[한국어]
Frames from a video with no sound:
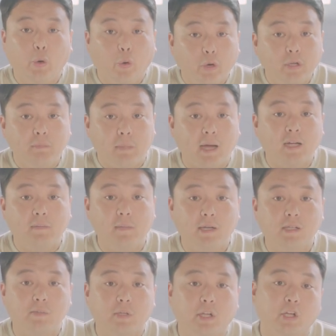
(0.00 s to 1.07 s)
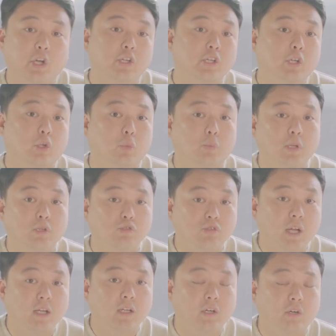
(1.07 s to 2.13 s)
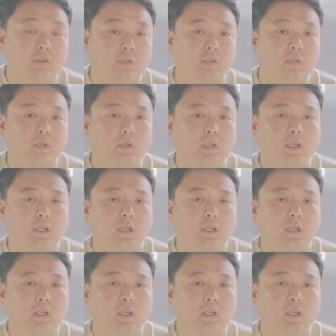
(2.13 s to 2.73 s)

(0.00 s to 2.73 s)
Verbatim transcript: 혹은 방금 말씀드린 현실 도피의 수단인 거거든요.